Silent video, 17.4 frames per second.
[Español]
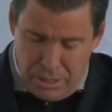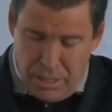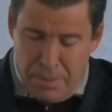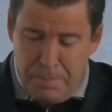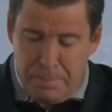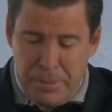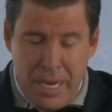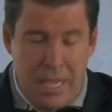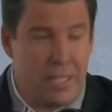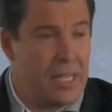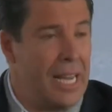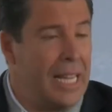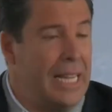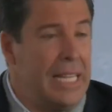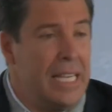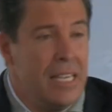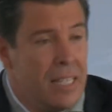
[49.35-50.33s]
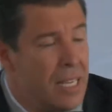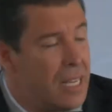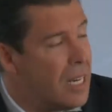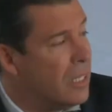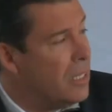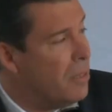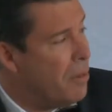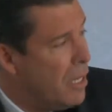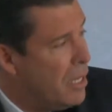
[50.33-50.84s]
Una empresa líder
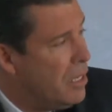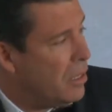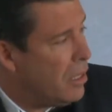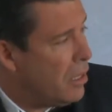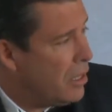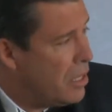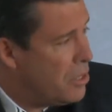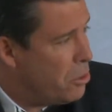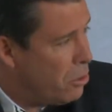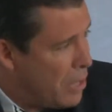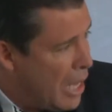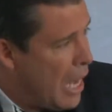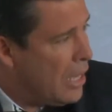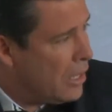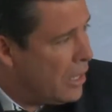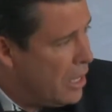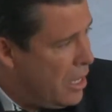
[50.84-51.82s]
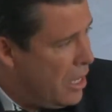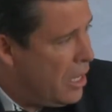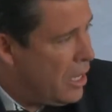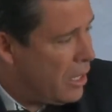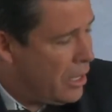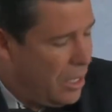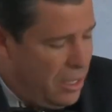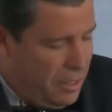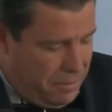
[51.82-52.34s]
a nivel internacional que llega
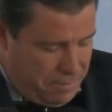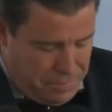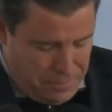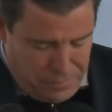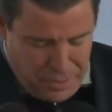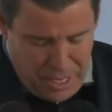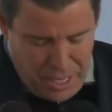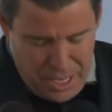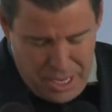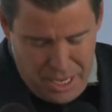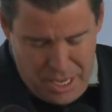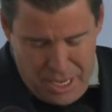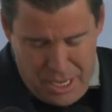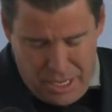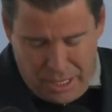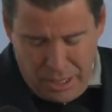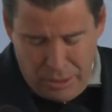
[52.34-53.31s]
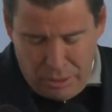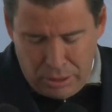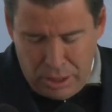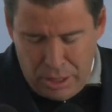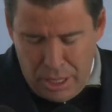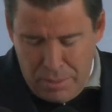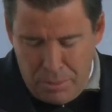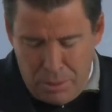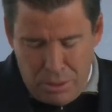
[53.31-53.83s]
aquí y que no
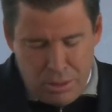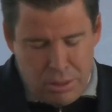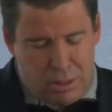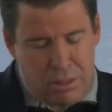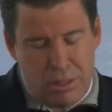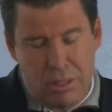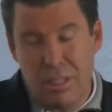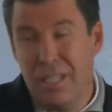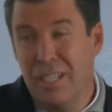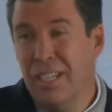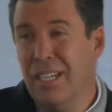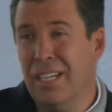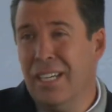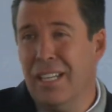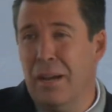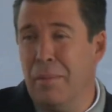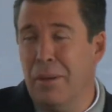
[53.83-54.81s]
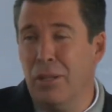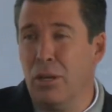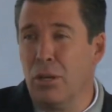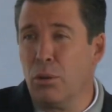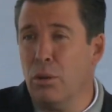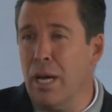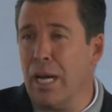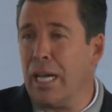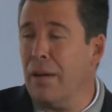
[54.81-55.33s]
tenemos la
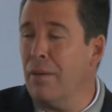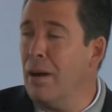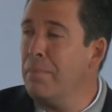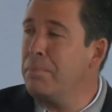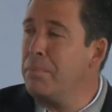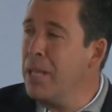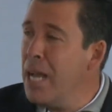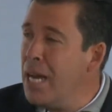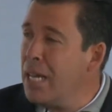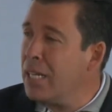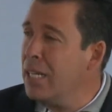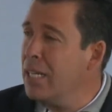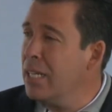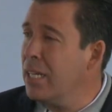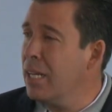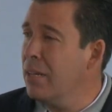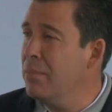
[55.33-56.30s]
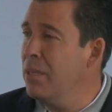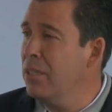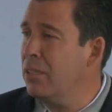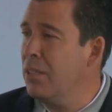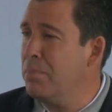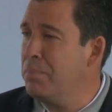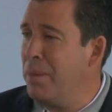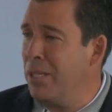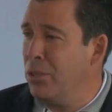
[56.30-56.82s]
menor duda que va a ampliar
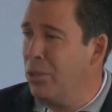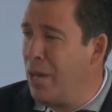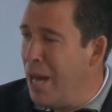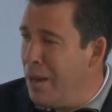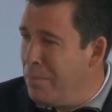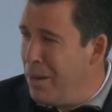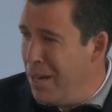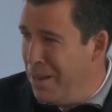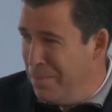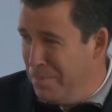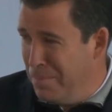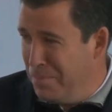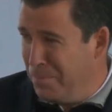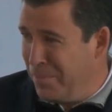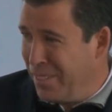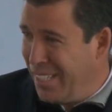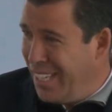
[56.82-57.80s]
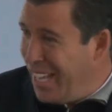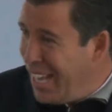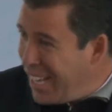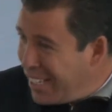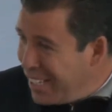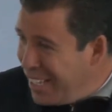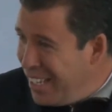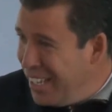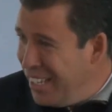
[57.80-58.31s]
radicalmente el panorama
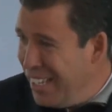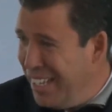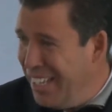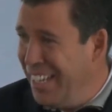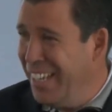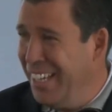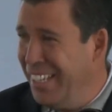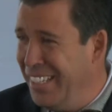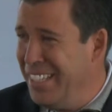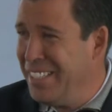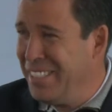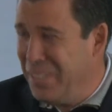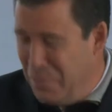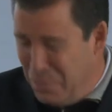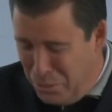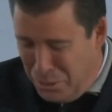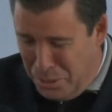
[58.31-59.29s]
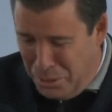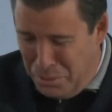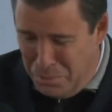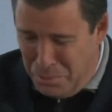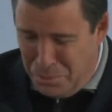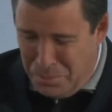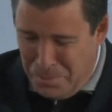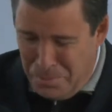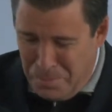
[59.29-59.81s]
aquí en este municipio.
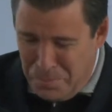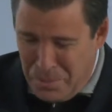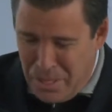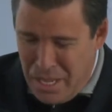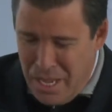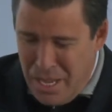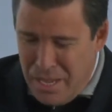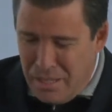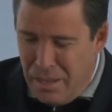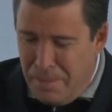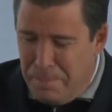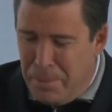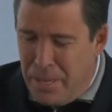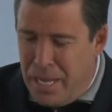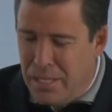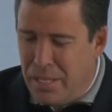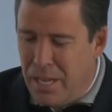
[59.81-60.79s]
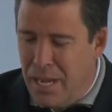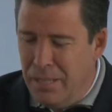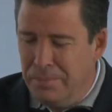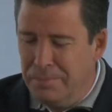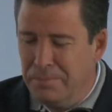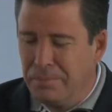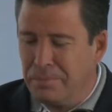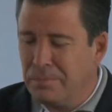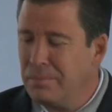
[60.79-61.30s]
Esta empresa
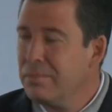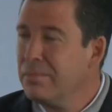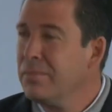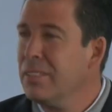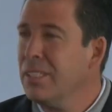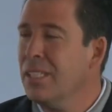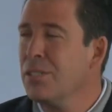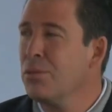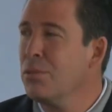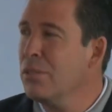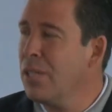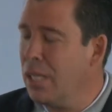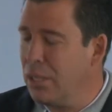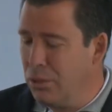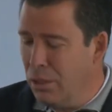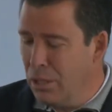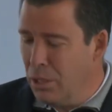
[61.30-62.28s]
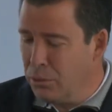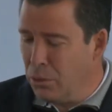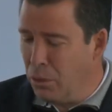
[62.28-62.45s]
es un sector de